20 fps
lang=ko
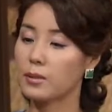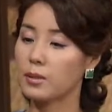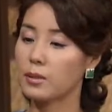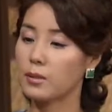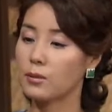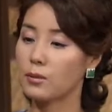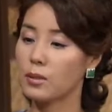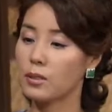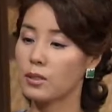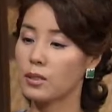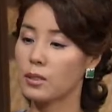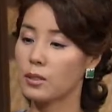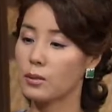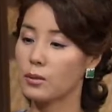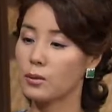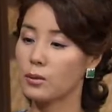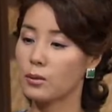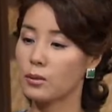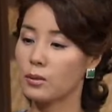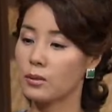아무튼 우리
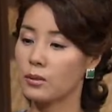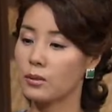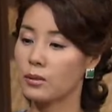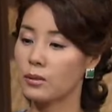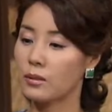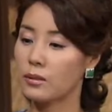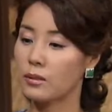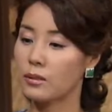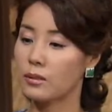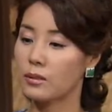진수